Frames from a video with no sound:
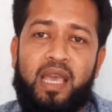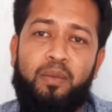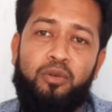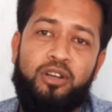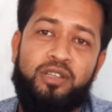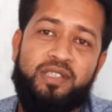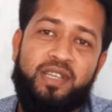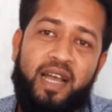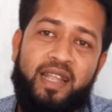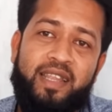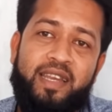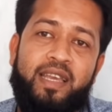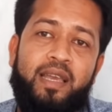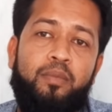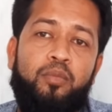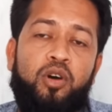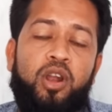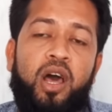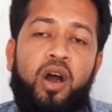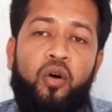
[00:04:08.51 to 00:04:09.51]
এবং
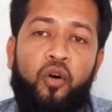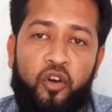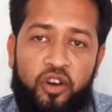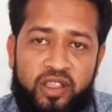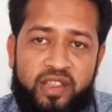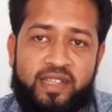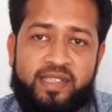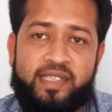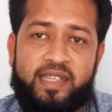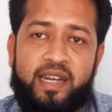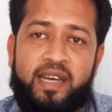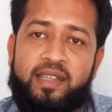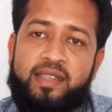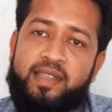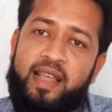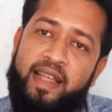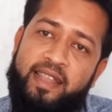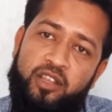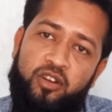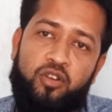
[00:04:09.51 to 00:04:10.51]
যাদেরকে বলা হইতেছে না
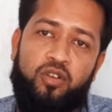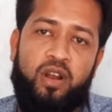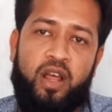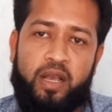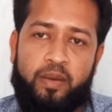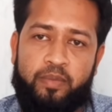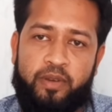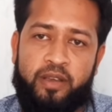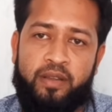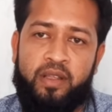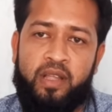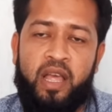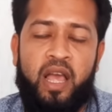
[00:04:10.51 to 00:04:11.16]
তাদেরও লাগবে